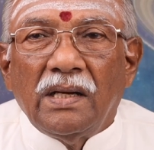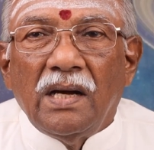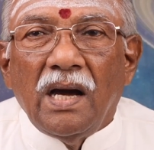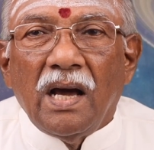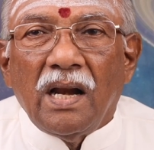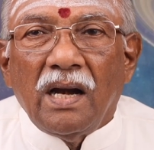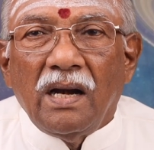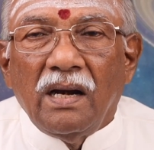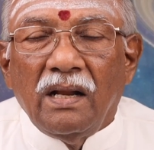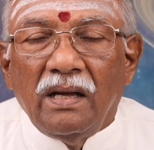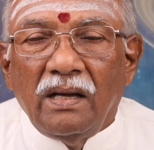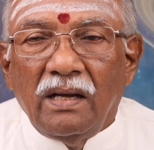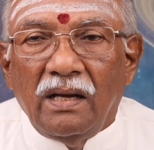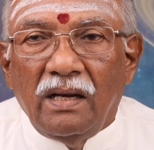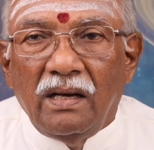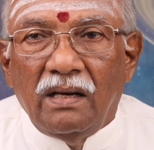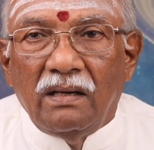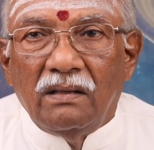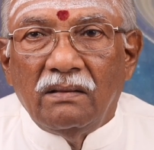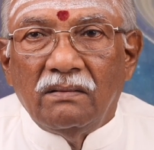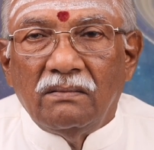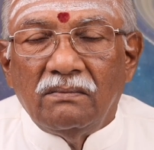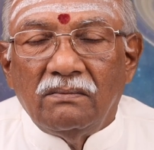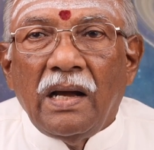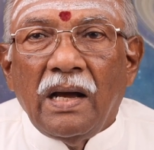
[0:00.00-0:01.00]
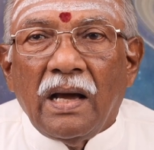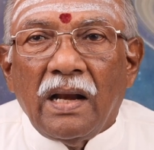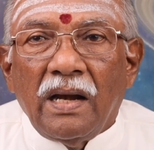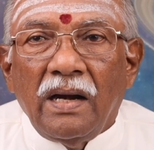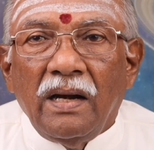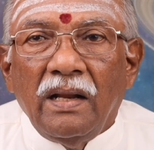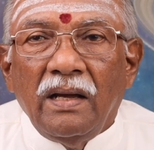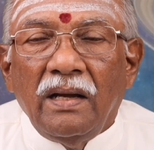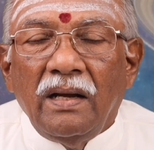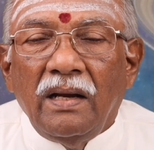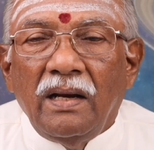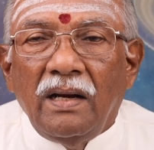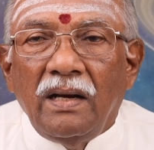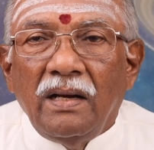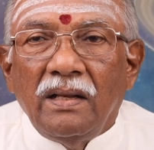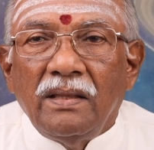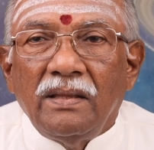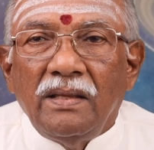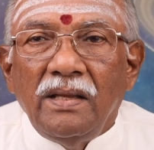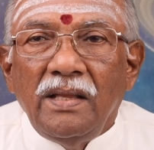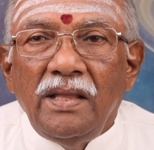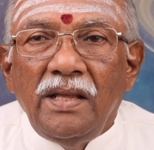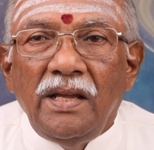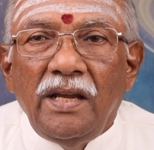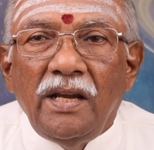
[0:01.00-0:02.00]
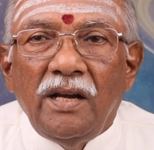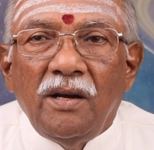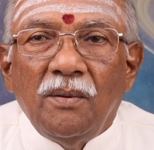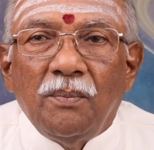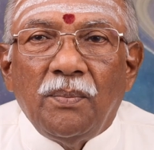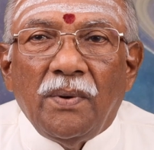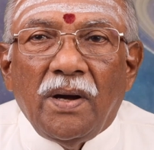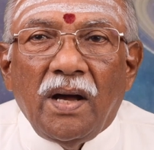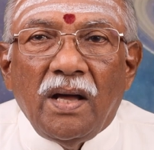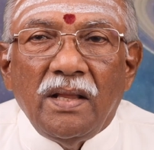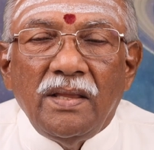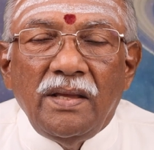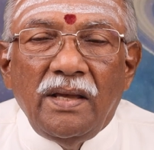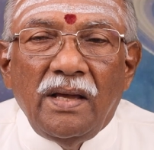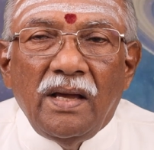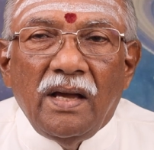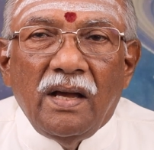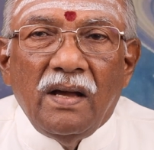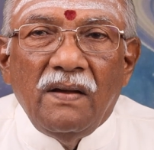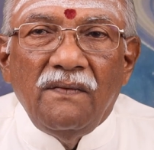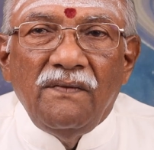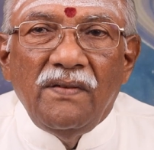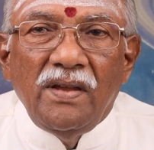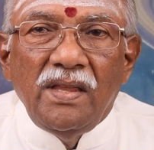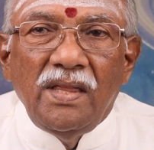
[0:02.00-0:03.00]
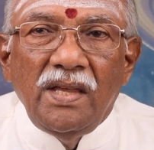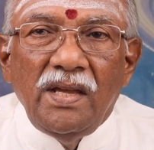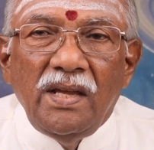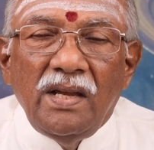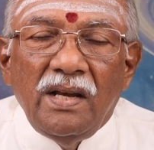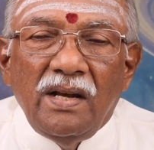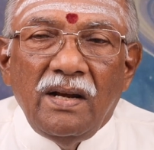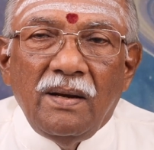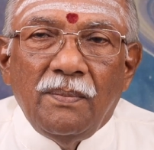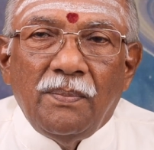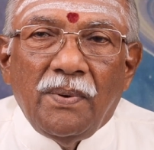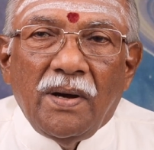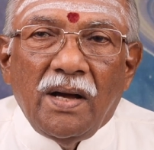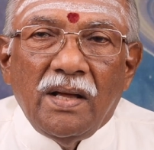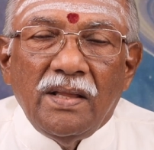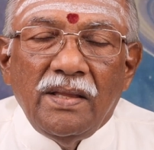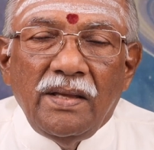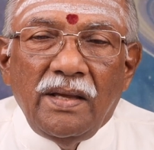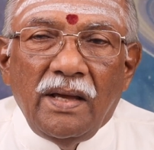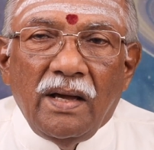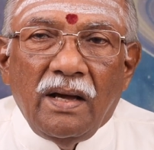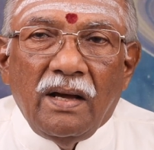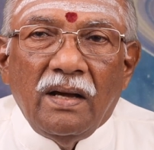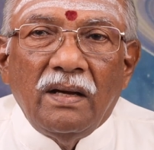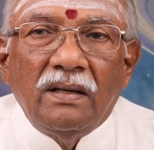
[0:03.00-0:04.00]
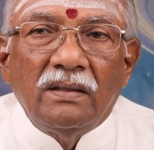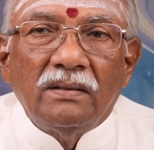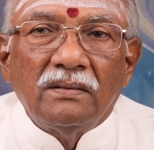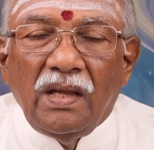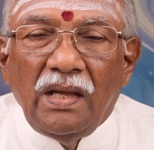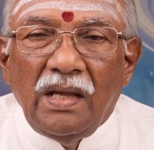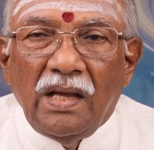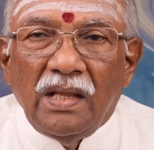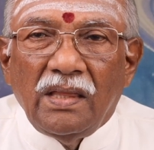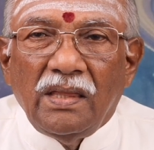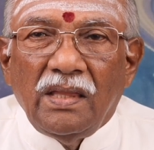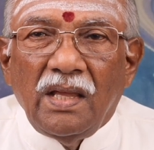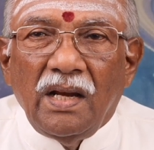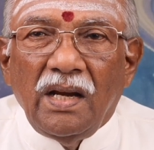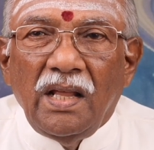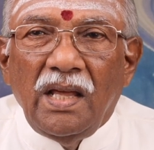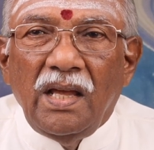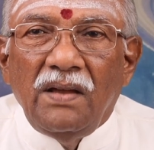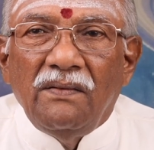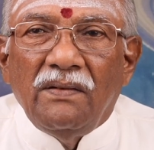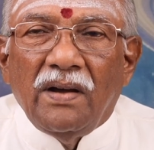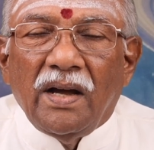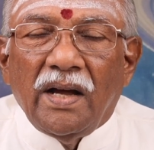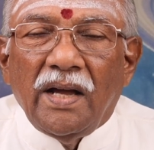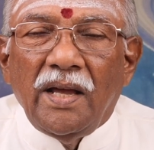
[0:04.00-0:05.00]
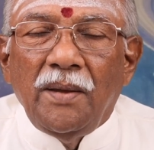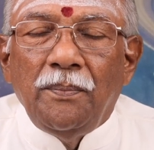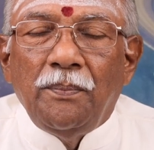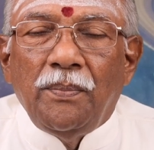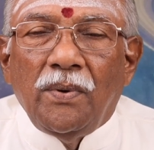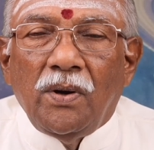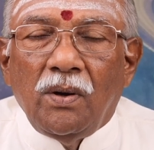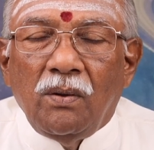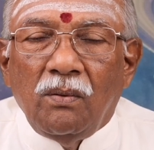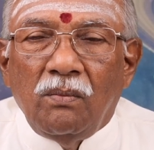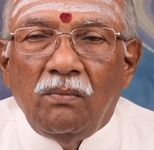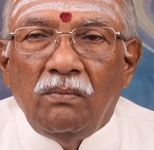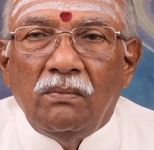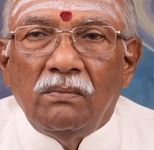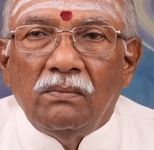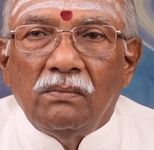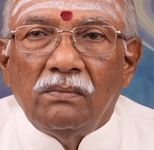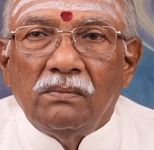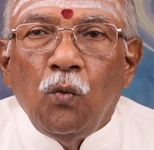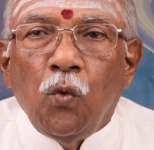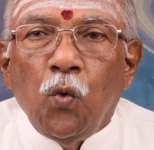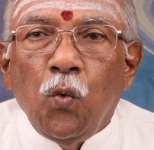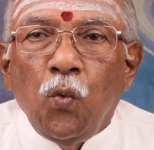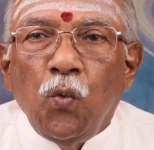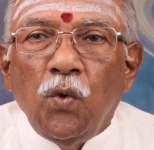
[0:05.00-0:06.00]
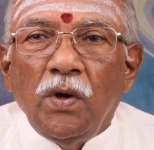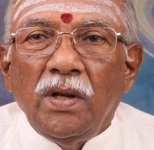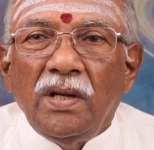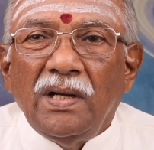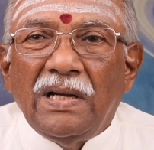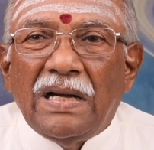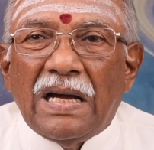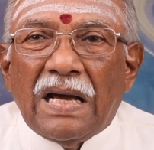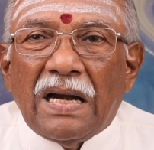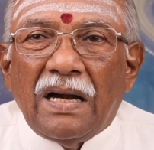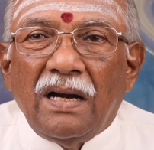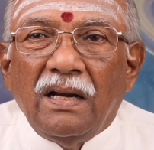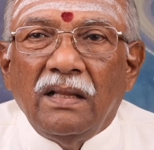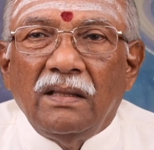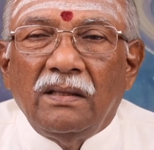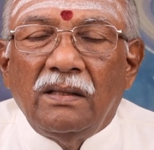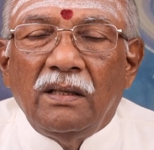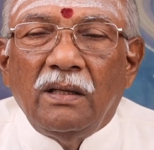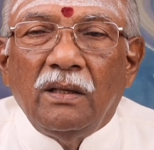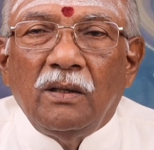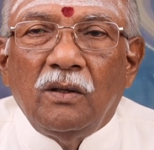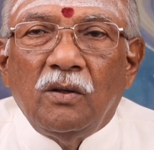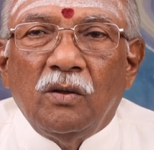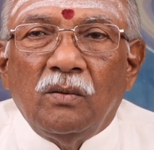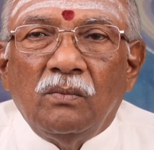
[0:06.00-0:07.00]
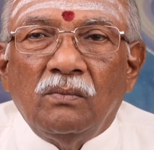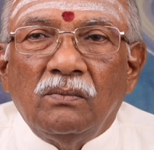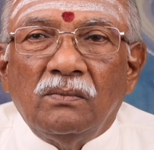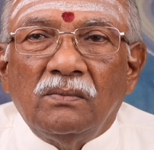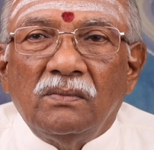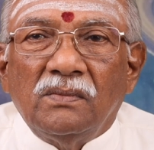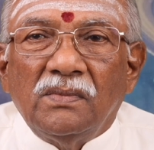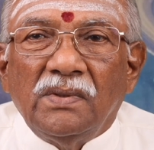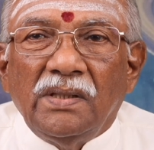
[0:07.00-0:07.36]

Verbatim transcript: கரணங்கள் கரணங்கள் திதியின் பாதியா விதியில் பாதியா எத்தனை வகைப்படும் ஒவ்வொரு கரணத்திற்கும்